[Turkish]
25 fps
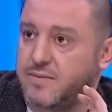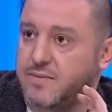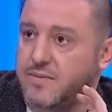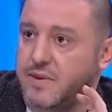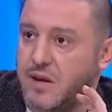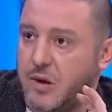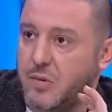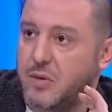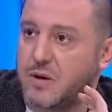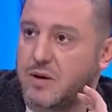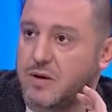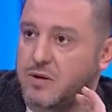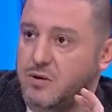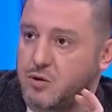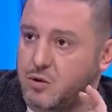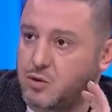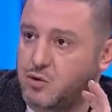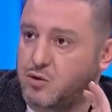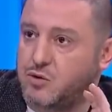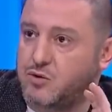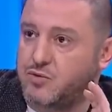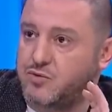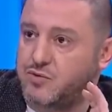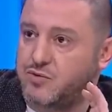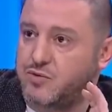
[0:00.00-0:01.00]
Değil mi?
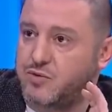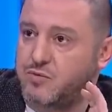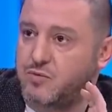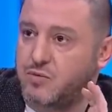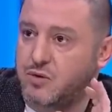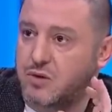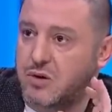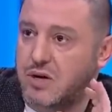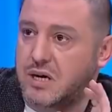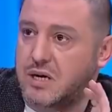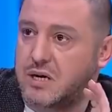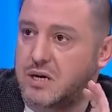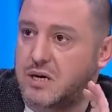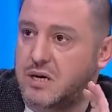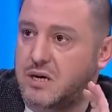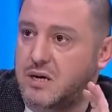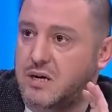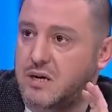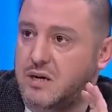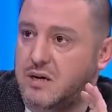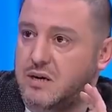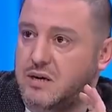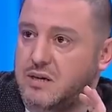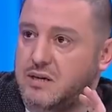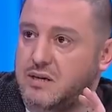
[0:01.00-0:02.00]
Yusuf, Burak,
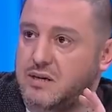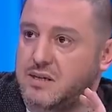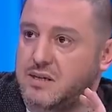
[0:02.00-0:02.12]
Süper